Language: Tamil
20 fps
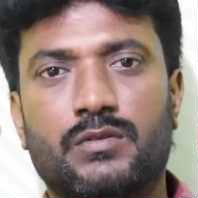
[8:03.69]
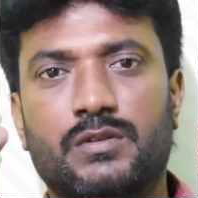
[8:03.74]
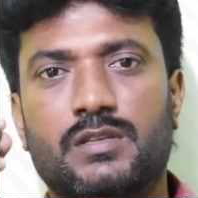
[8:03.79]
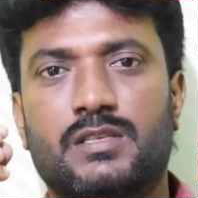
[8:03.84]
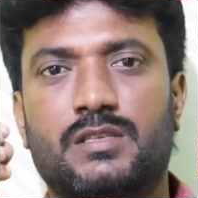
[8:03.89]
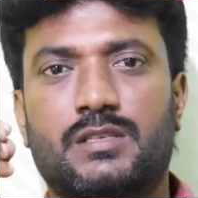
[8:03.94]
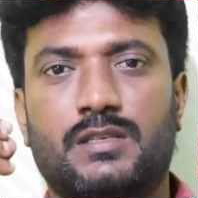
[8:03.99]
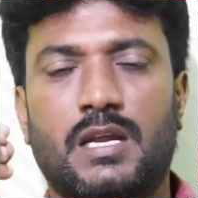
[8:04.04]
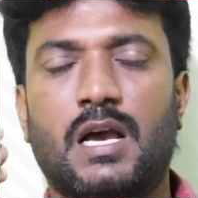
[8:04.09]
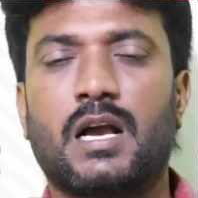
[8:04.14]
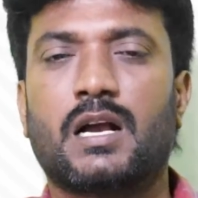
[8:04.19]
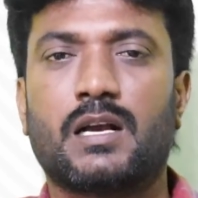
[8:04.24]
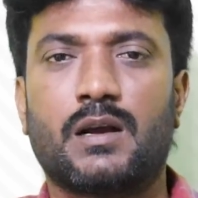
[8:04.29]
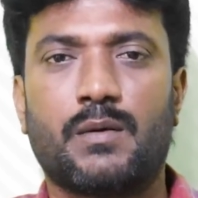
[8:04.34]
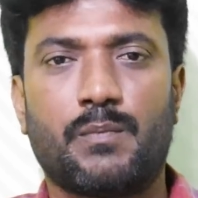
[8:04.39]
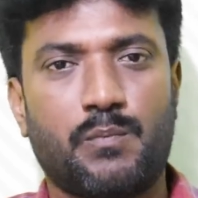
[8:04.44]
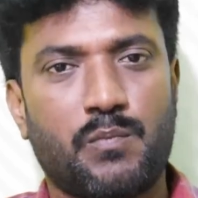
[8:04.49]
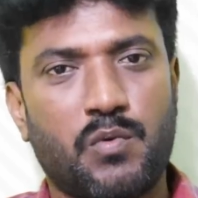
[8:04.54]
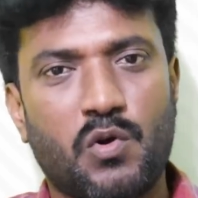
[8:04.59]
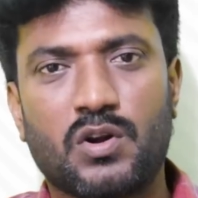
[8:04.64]
வந்து
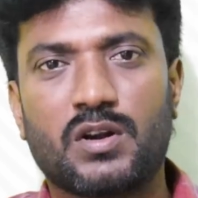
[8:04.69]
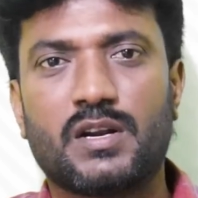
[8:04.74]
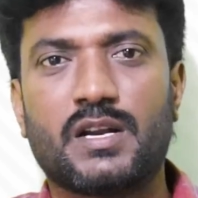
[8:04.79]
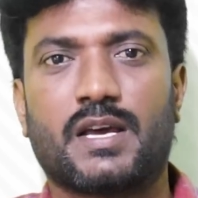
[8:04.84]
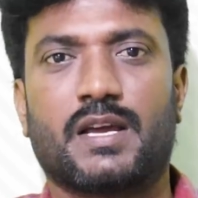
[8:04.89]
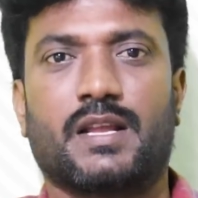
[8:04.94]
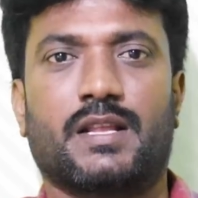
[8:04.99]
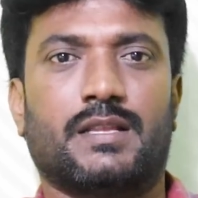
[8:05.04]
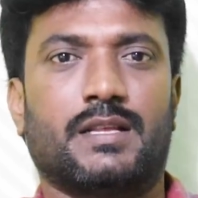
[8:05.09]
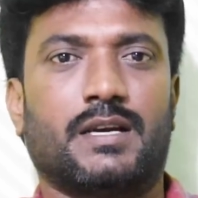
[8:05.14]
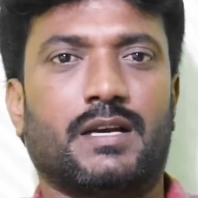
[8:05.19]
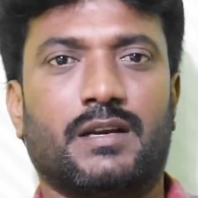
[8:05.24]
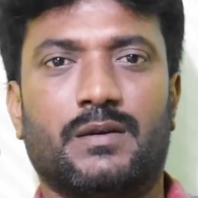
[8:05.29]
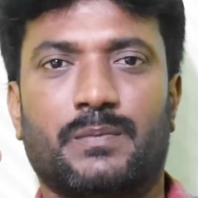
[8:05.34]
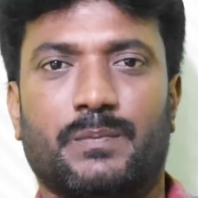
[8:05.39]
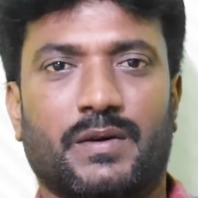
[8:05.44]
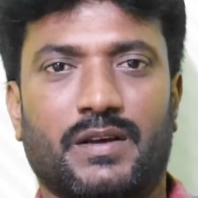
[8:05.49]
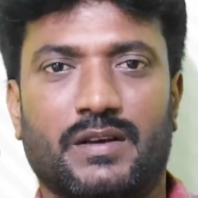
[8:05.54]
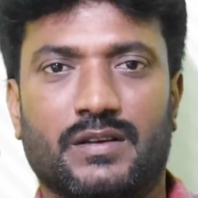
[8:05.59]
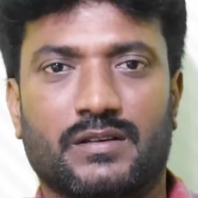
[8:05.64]
ஸ்ட்ராங்காக போல்டாக
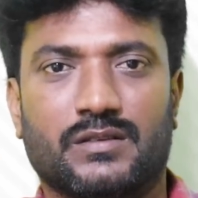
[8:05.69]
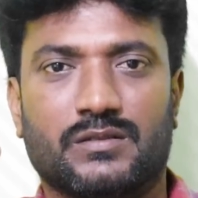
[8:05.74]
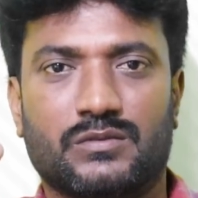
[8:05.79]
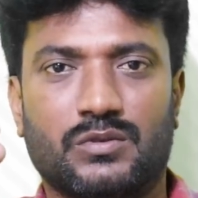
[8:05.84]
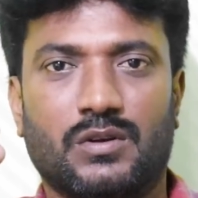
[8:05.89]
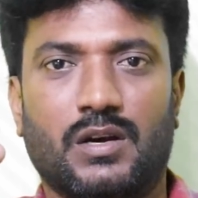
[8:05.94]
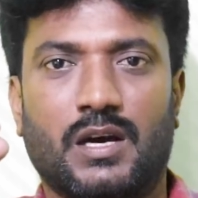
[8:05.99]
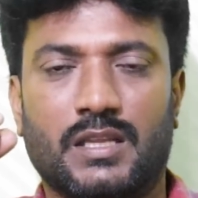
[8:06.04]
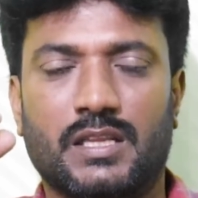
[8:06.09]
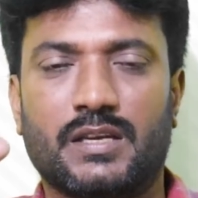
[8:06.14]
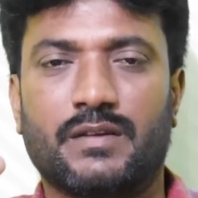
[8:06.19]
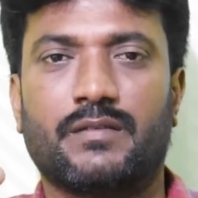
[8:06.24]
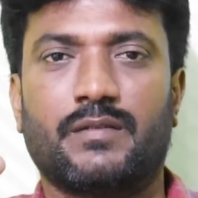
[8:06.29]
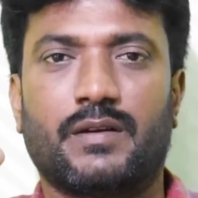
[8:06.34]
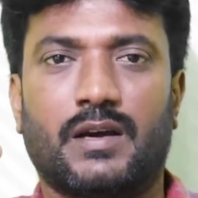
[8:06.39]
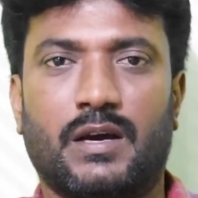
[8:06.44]
இருந்தாங்கன்னு பாருங்கள் ஸோ அதை